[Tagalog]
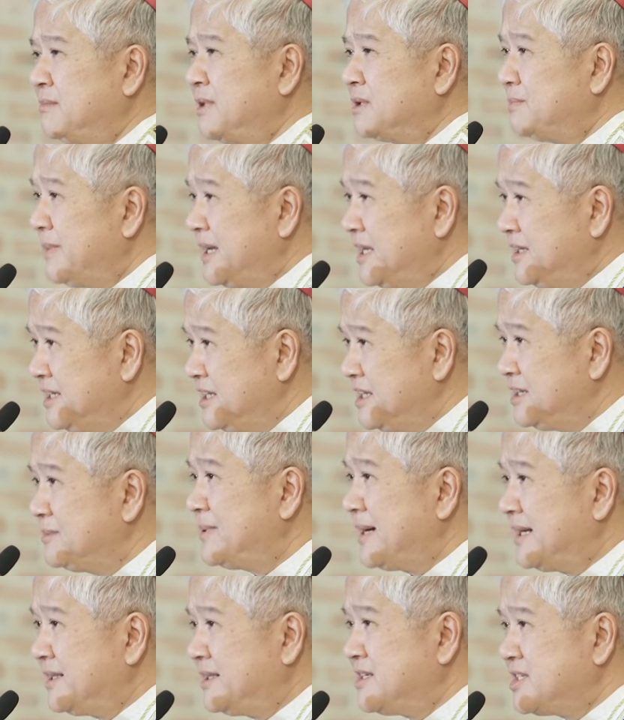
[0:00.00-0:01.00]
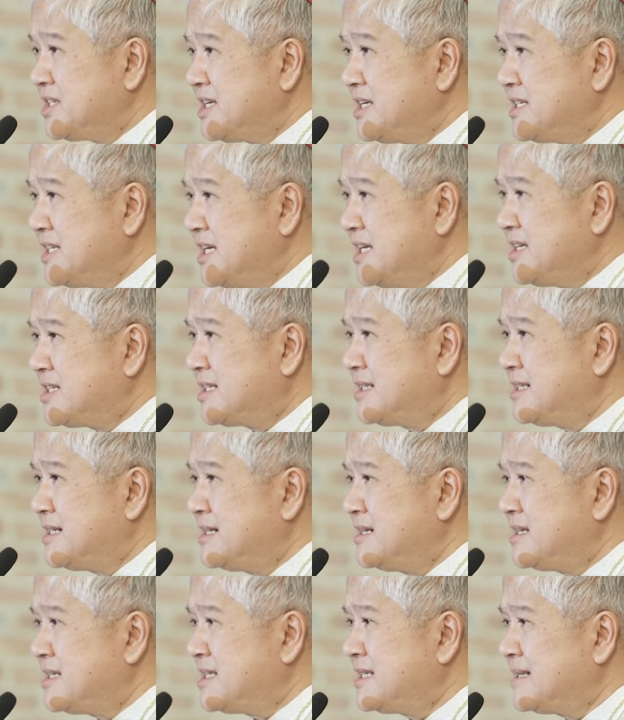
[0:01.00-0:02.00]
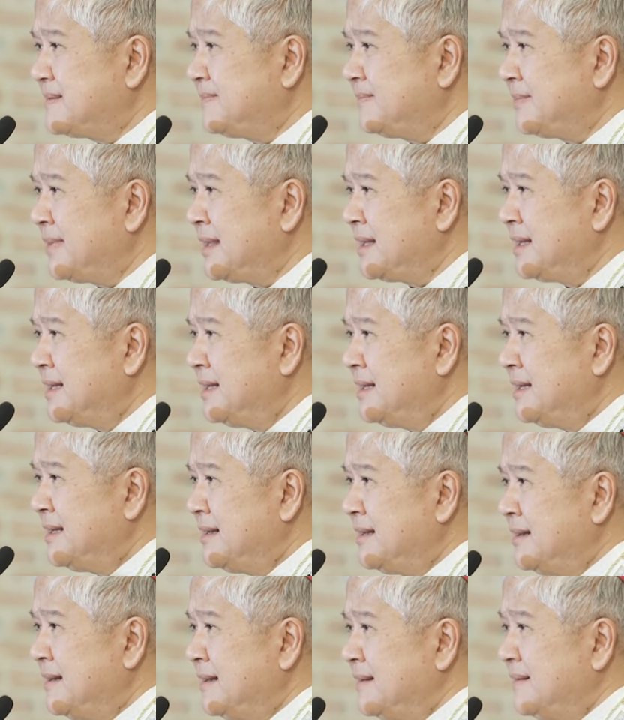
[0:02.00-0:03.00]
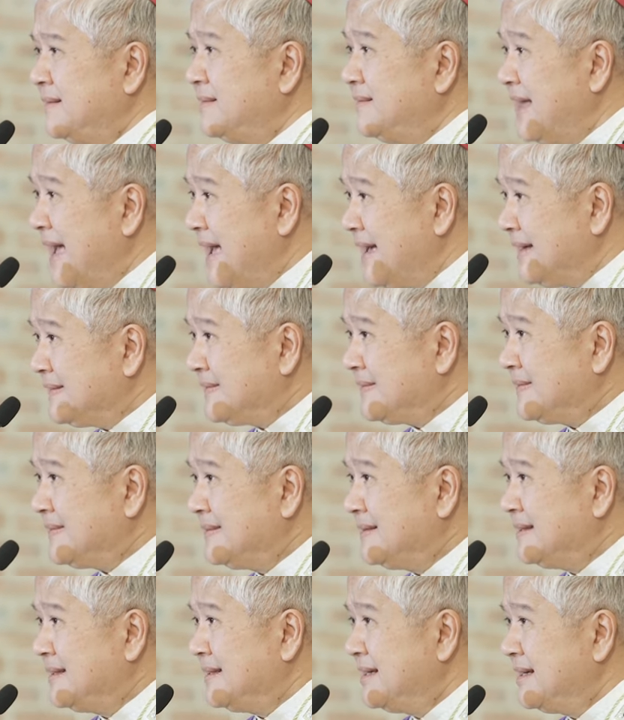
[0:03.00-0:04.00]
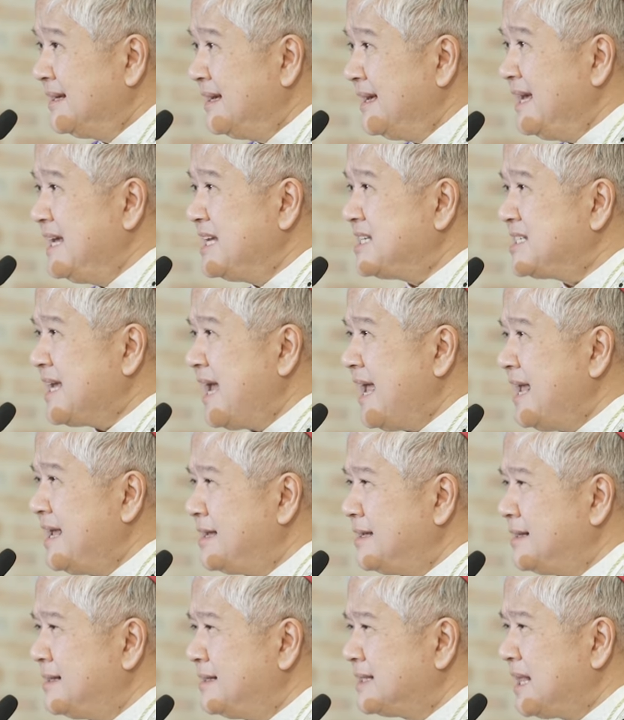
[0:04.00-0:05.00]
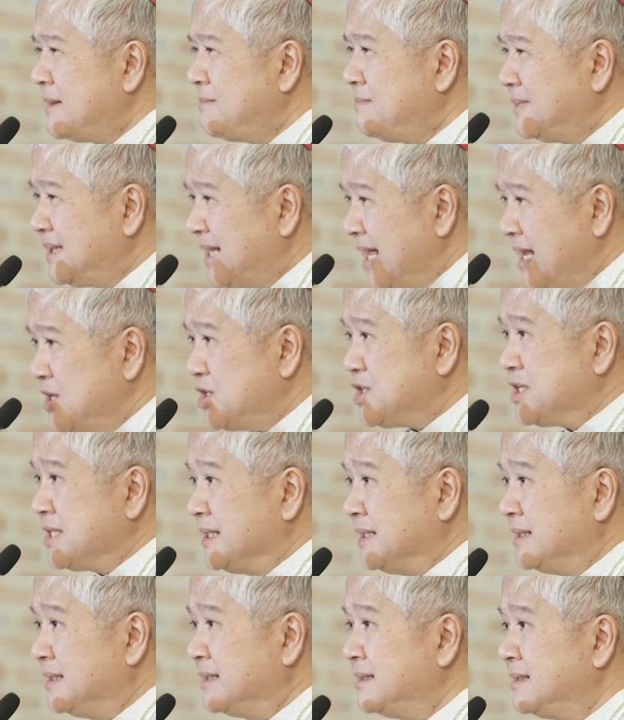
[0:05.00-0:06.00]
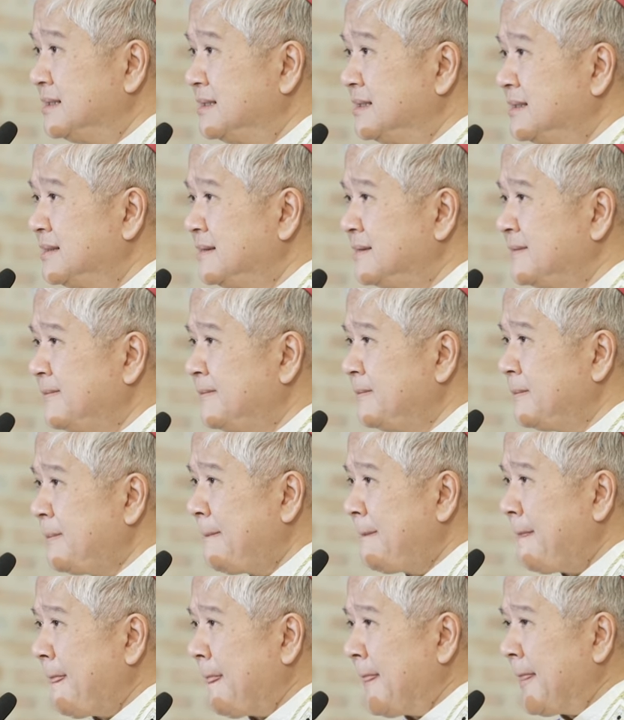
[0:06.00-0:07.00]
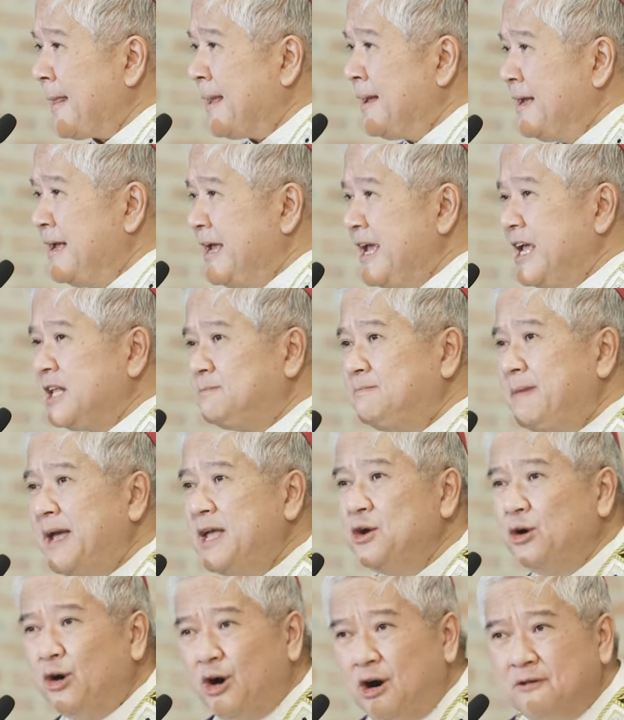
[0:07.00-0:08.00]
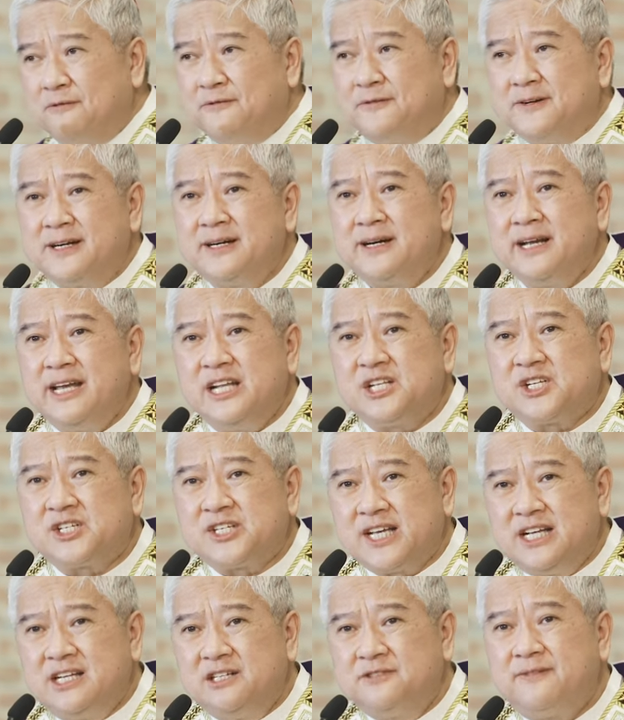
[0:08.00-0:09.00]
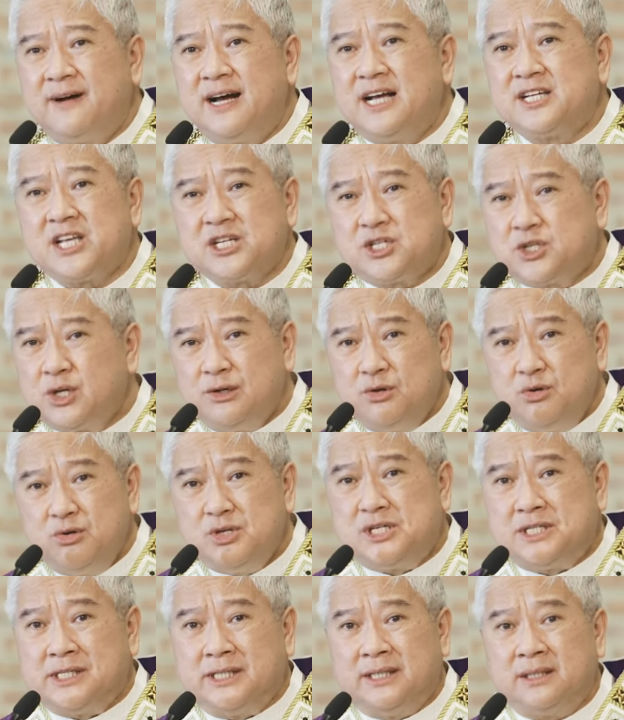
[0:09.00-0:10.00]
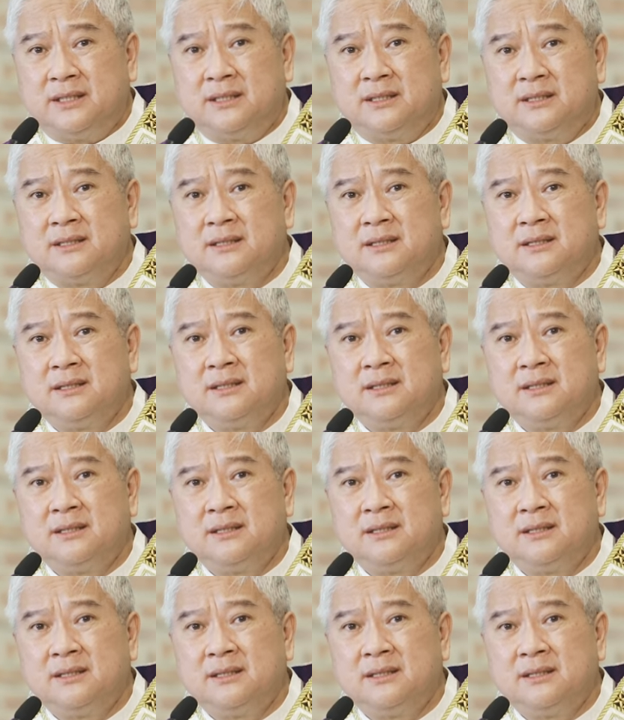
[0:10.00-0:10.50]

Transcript: But my dear brothers and sisters, death is a temptation. It may offer itself as a solution.